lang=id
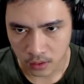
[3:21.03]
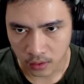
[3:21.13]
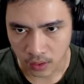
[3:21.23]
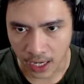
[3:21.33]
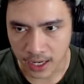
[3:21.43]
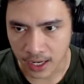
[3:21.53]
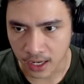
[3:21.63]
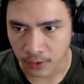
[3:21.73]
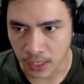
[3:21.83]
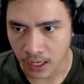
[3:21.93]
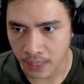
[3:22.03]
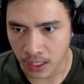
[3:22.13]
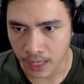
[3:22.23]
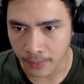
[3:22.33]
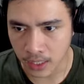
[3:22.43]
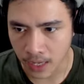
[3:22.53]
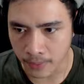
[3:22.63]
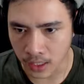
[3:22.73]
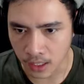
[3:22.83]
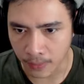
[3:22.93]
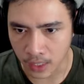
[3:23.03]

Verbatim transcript: Oke ada ya Udah aman ya aman ya aman ya Aman